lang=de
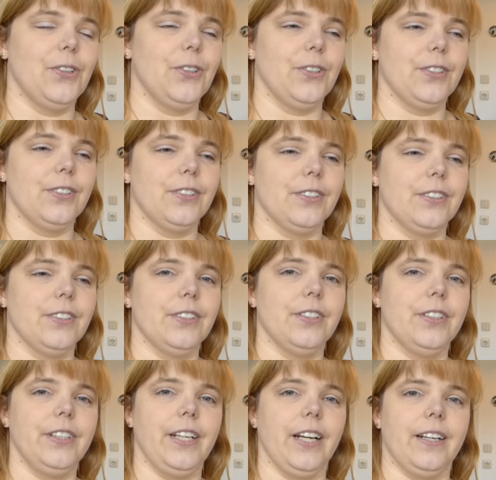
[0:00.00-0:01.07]
Und
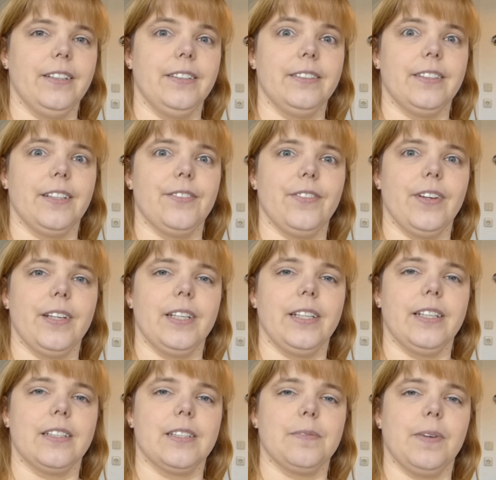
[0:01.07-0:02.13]
ja, dann werde
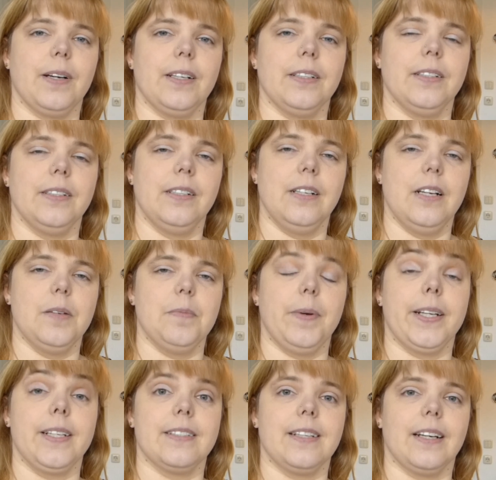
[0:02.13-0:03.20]
ich jetzt mal
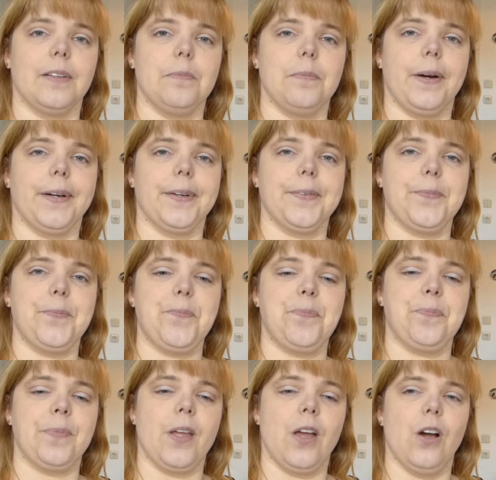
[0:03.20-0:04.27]
meine Sachen packen
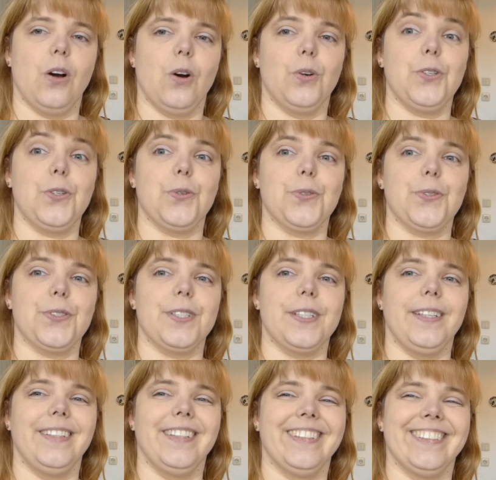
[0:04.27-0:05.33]
und
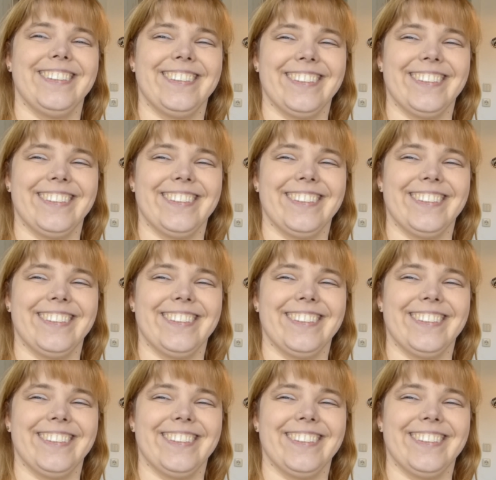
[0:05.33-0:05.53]
losziehen.